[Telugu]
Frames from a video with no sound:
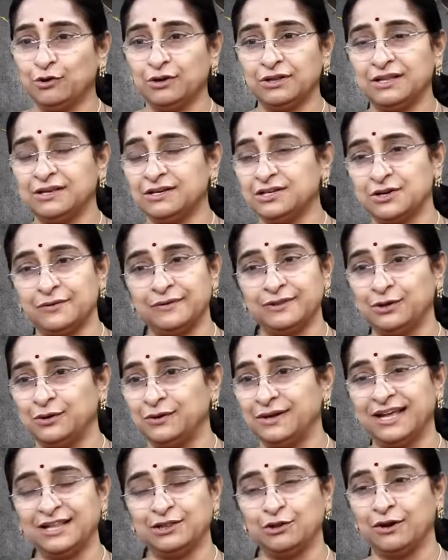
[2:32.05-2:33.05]

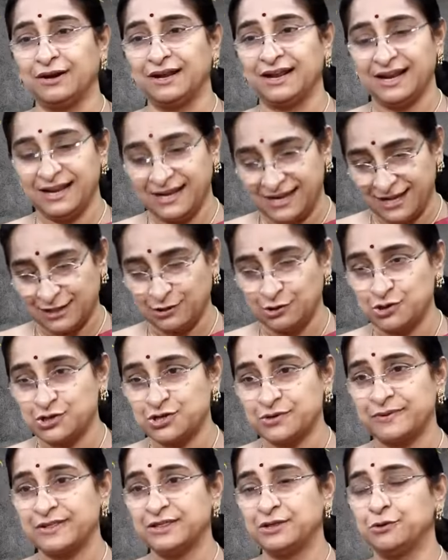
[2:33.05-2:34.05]
దురదృష్టవంతుడికి అది దొరకలే ఈ
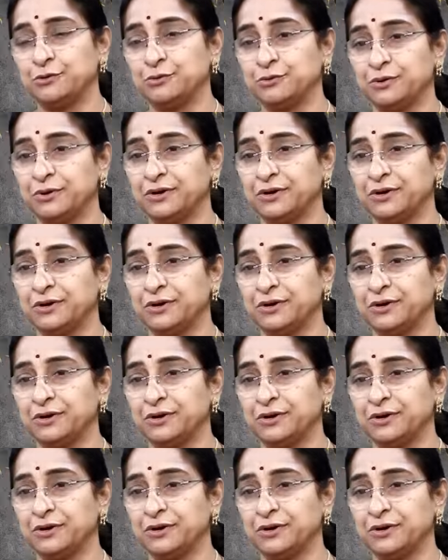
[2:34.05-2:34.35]
అదృష్టవంతుడికి